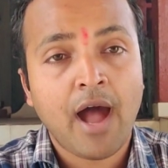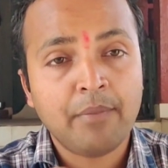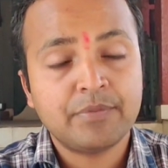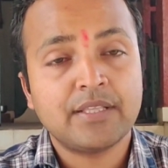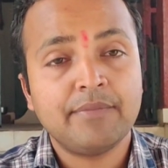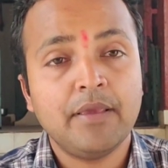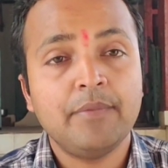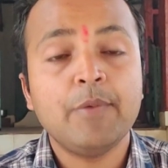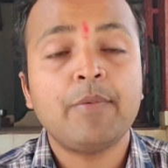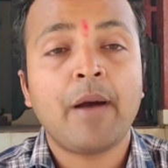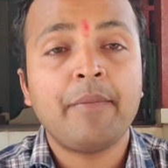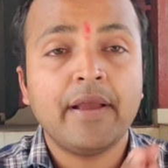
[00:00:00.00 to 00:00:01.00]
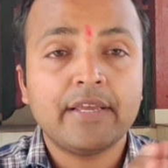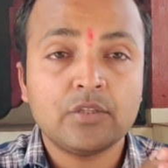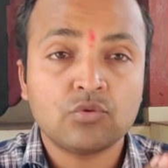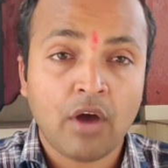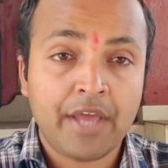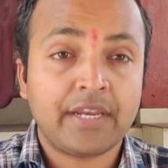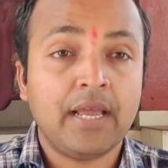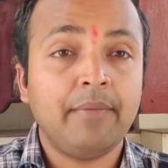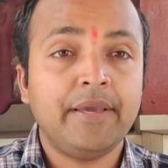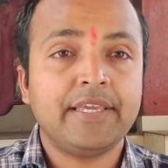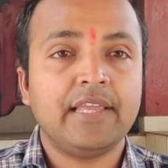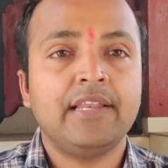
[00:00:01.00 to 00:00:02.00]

आप सभी भी बाबा की द्वारका माई